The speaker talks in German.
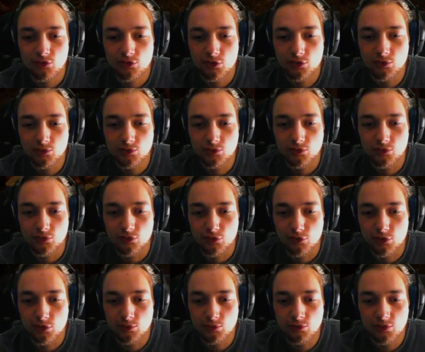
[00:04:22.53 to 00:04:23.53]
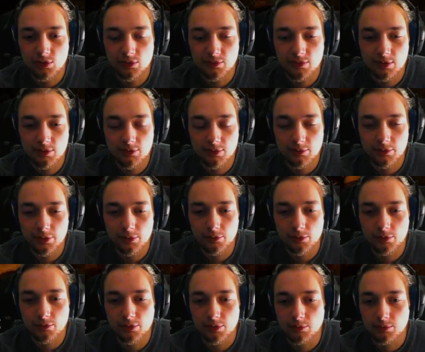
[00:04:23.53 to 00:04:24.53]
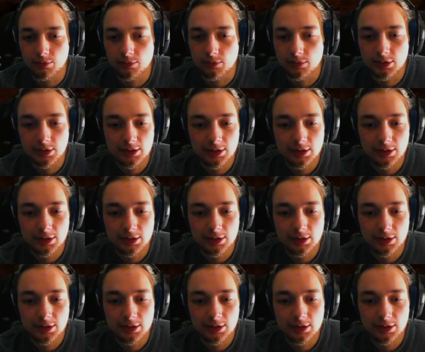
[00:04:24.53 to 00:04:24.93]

vrum, vrum, vrum, vrum, vrum, vrum, vrum.